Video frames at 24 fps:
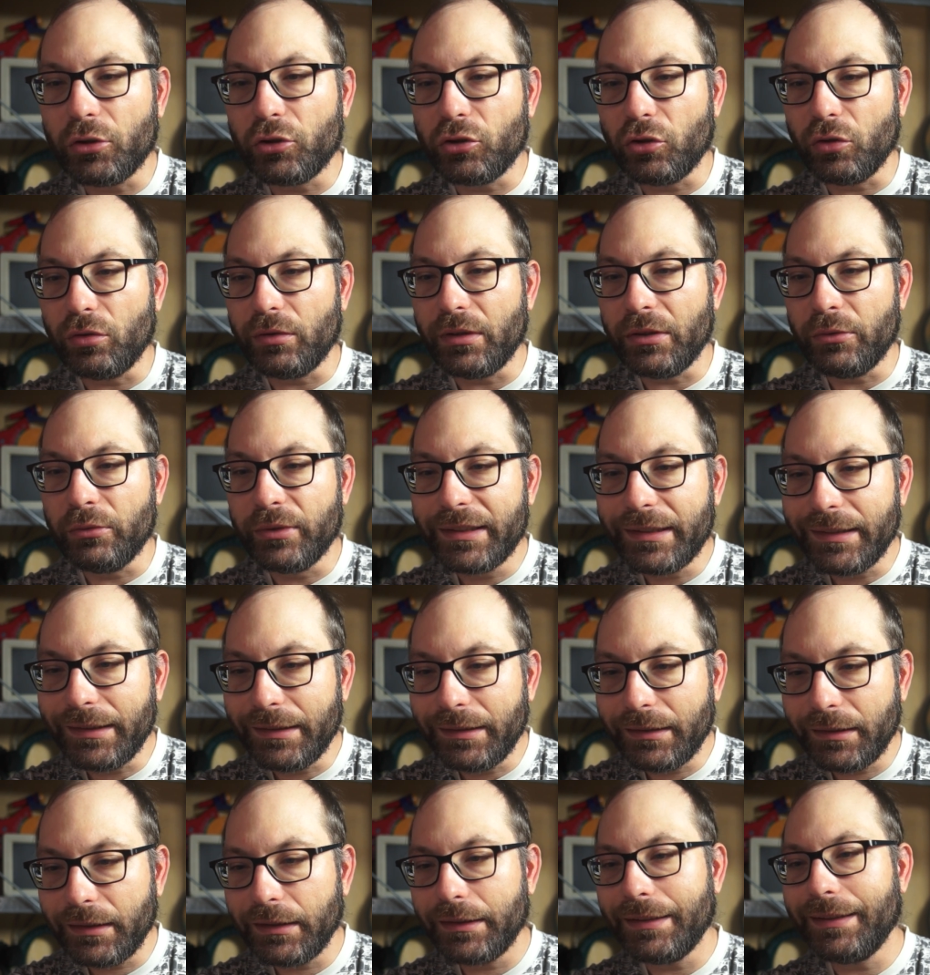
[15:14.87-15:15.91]
je l'ai
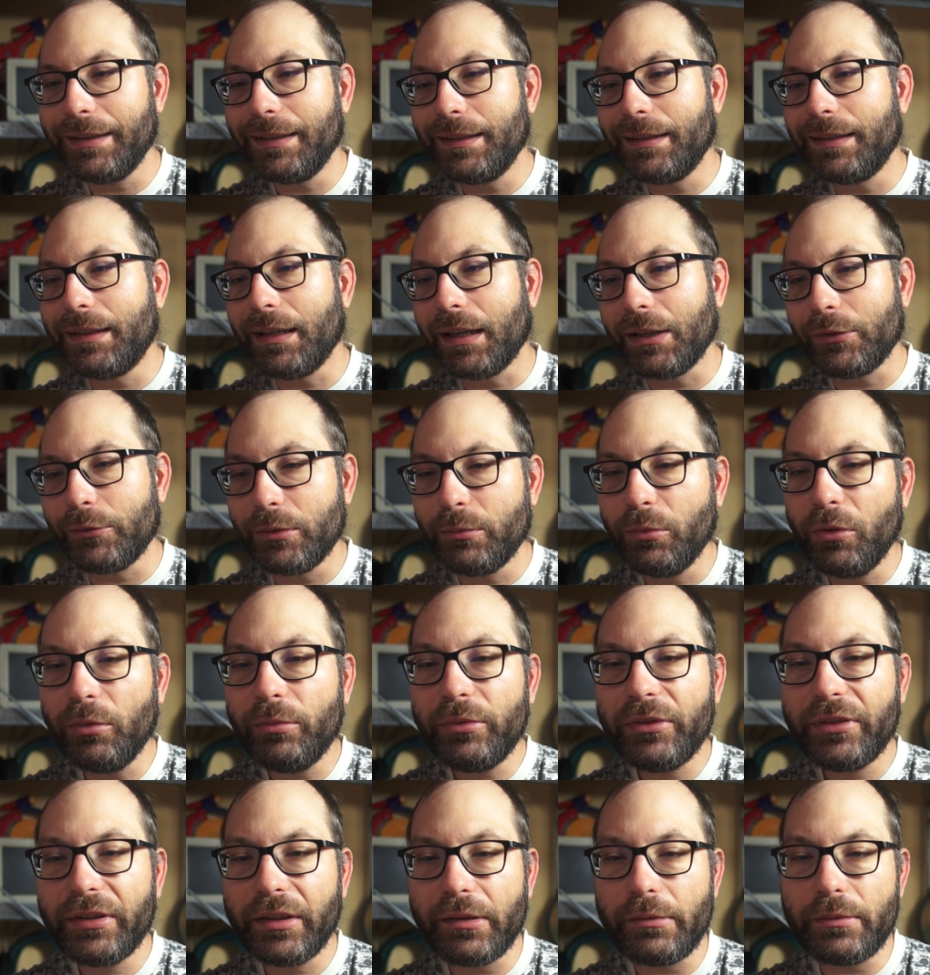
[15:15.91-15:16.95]
utilisé
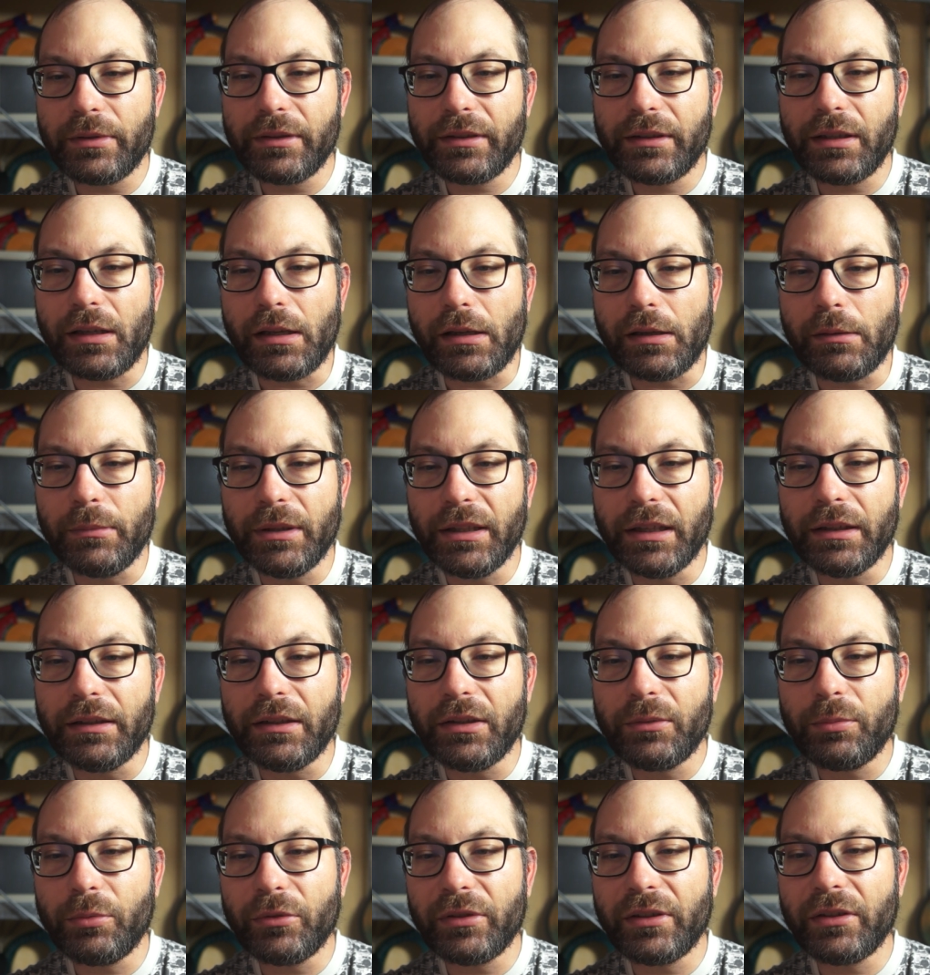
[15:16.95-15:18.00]
gratuitement, puisque c'était mis à
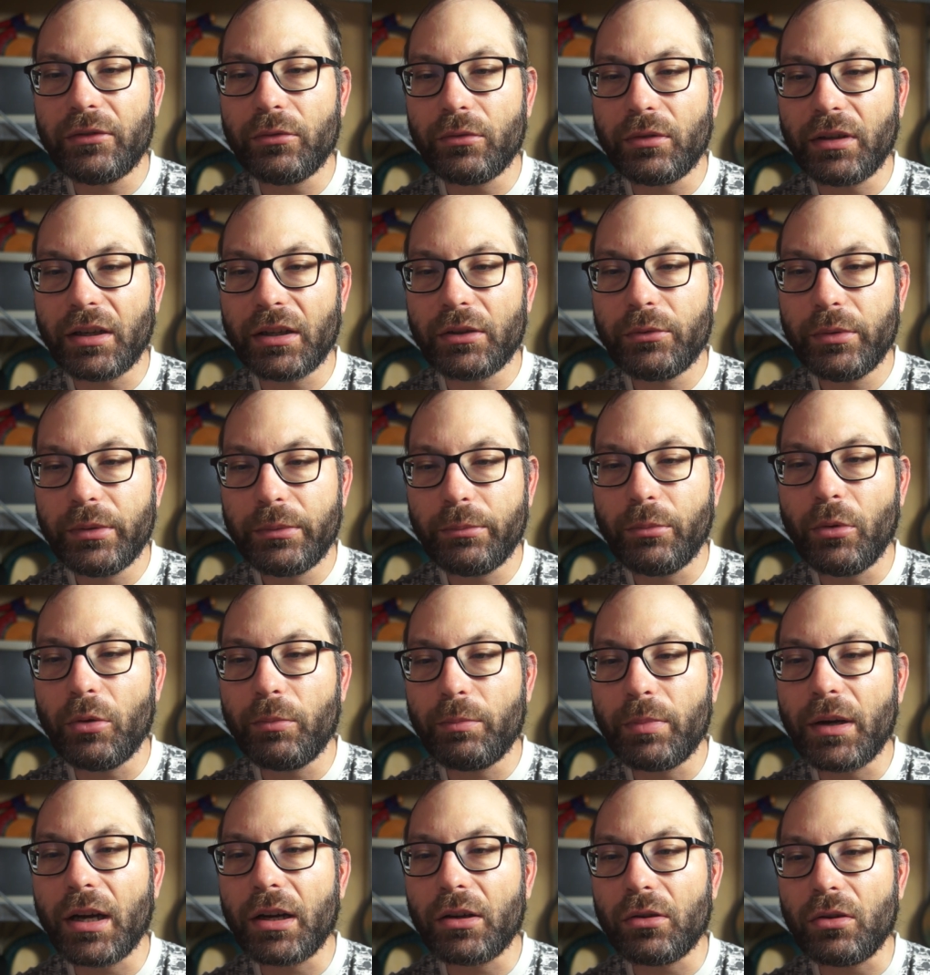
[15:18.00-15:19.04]
disposition
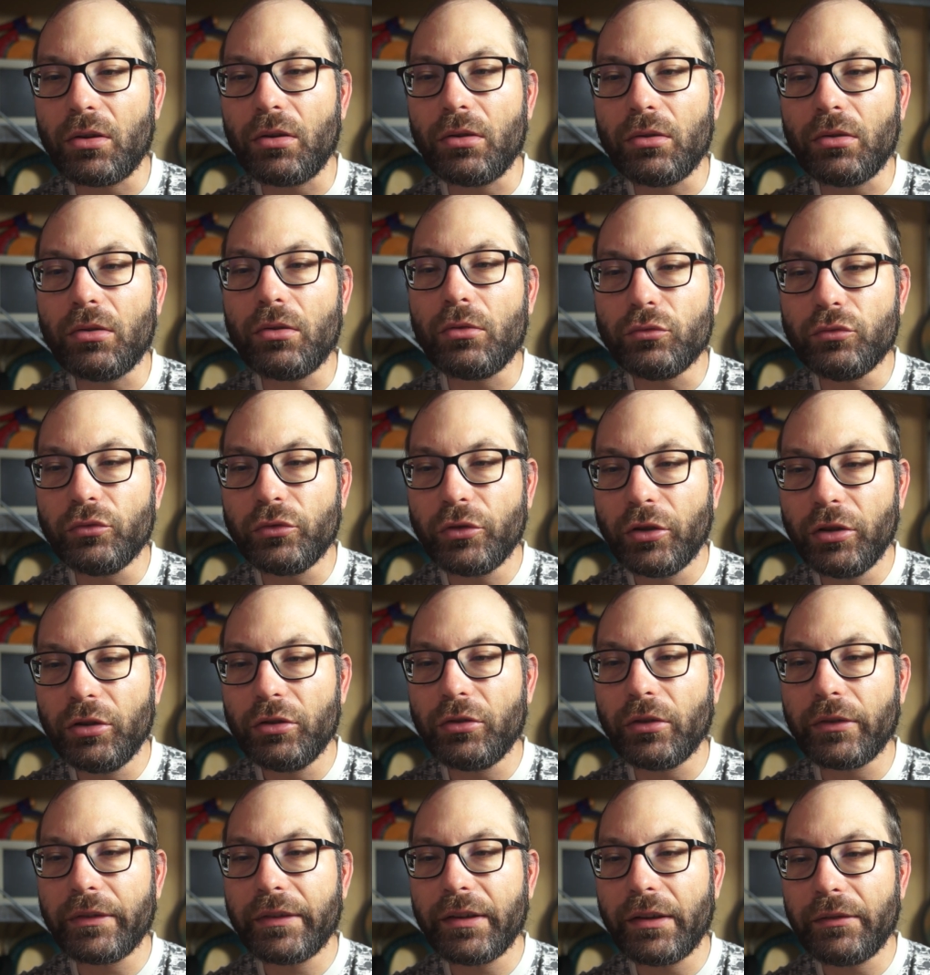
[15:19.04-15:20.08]
gratuitement par euh,
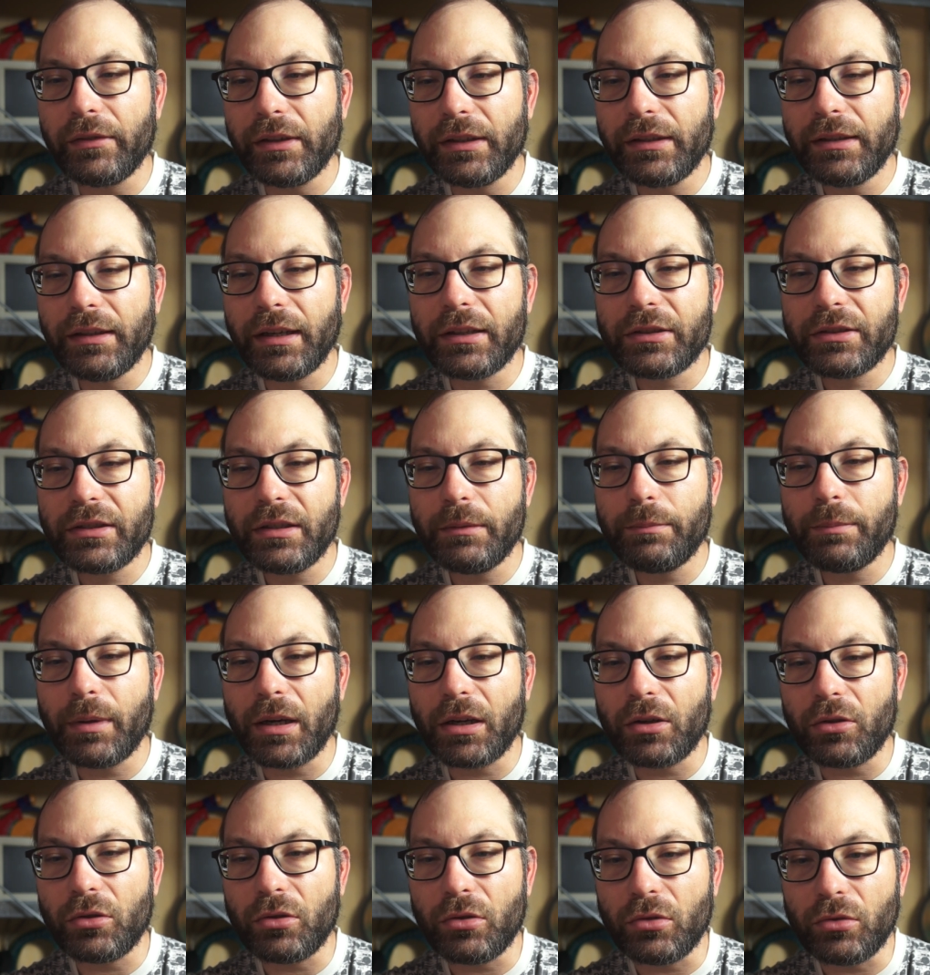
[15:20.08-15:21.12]
Google quand ça avait été racheté
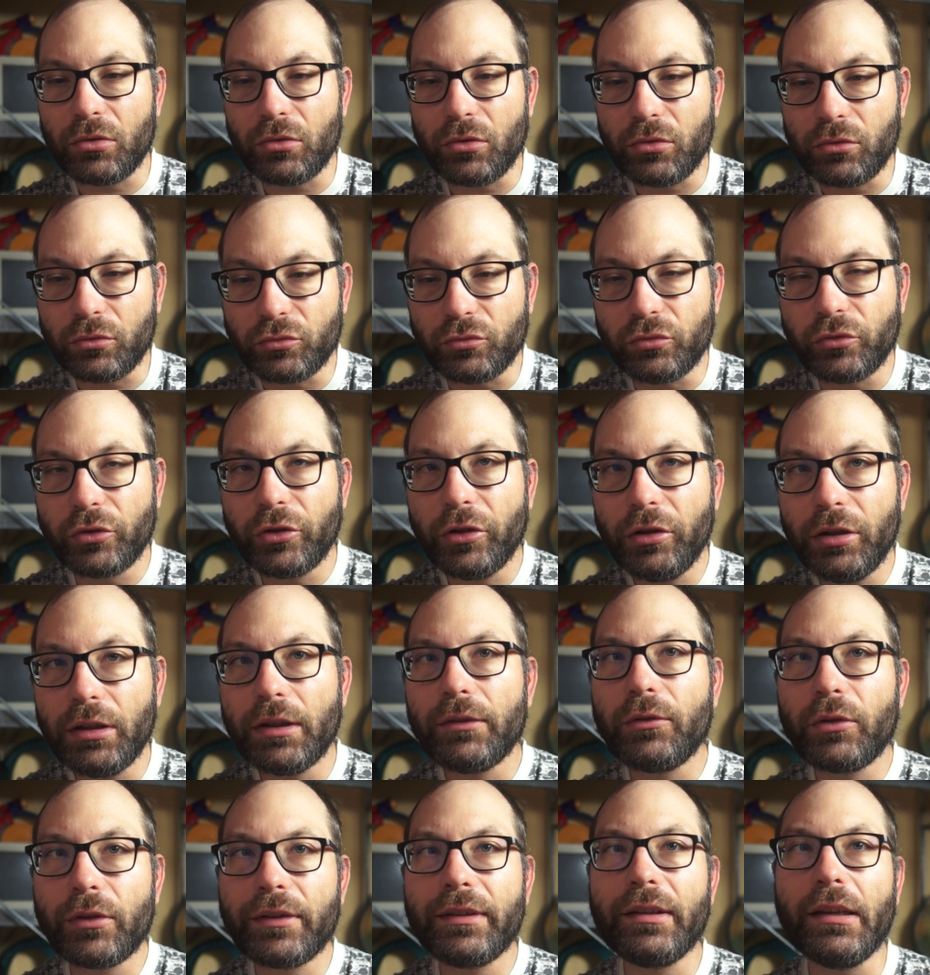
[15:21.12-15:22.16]
par euh, Google,
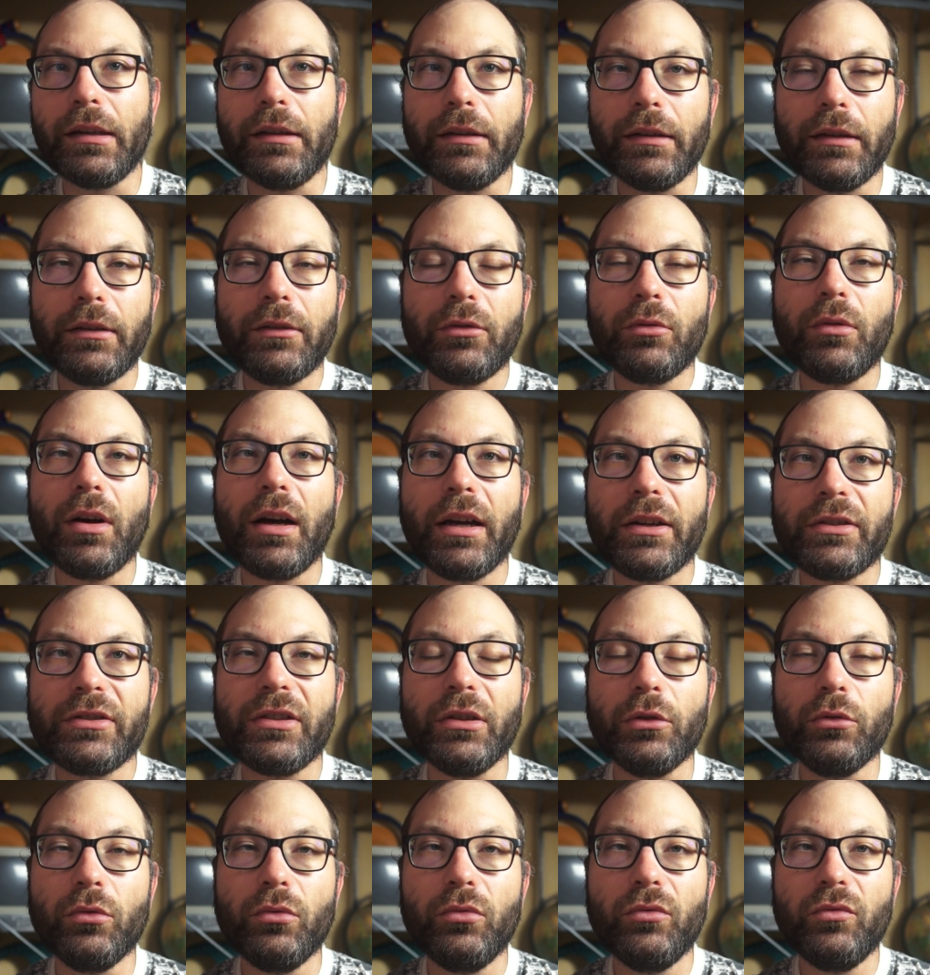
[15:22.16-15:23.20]
avant que ça soit
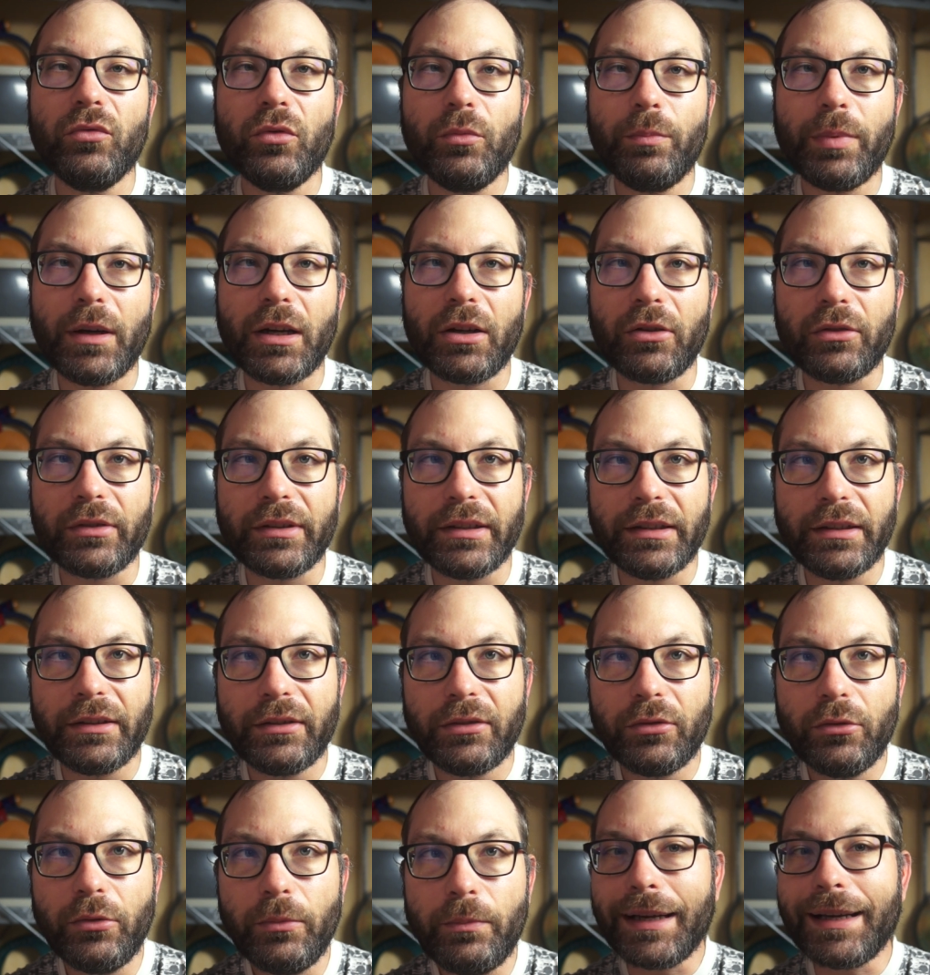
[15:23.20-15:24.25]
racheté de nouveau par euh, DxO.